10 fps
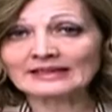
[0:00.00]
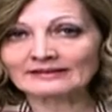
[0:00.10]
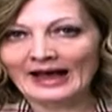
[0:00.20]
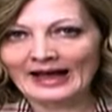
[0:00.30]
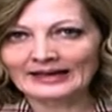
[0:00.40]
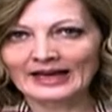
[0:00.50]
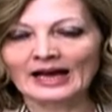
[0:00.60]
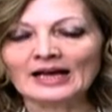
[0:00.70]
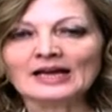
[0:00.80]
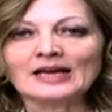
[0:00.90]

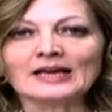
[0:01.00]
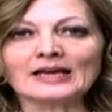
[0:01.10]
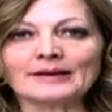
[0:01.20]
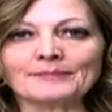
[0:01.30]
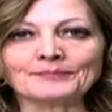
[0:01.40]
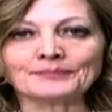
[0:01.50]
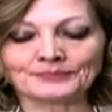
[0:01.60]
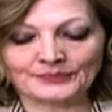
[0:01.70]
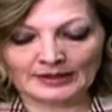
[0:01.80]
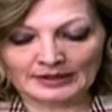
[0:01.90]
Italia. E e,
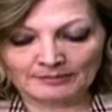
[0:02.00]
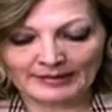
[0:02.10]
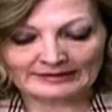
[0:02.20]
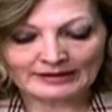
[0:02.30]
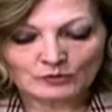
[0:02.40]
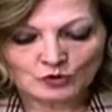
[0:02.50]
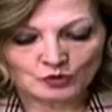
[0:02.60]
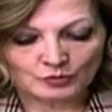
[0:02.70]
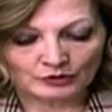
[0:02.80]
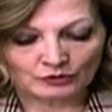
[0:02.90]
ehm, partiamo
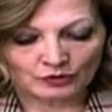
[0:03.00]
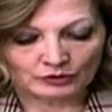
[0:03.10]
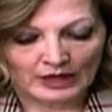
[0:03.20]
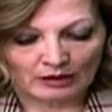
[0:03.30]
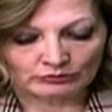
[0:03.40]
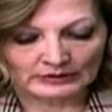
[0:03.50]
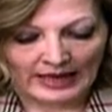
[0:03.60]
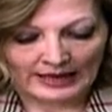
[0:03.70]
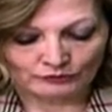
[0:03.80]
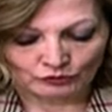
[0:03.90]
subito da un
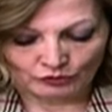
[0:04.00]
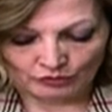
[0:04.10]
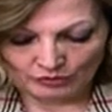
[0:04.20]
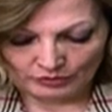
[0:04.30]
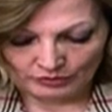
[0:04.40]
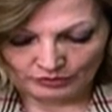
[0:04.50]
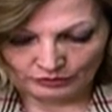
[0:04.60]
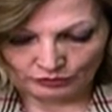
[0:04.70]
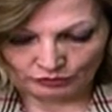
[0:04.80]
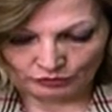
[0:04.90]

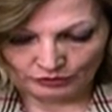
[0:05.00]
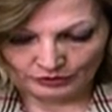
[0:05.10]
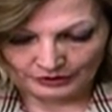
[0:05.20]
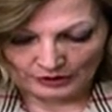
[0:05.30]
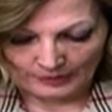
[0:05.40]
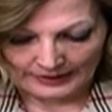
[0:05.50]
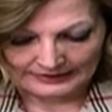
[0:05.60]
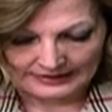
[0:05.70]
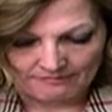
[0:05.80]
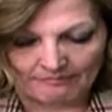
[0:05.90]
dato, eh, dottor Leopardi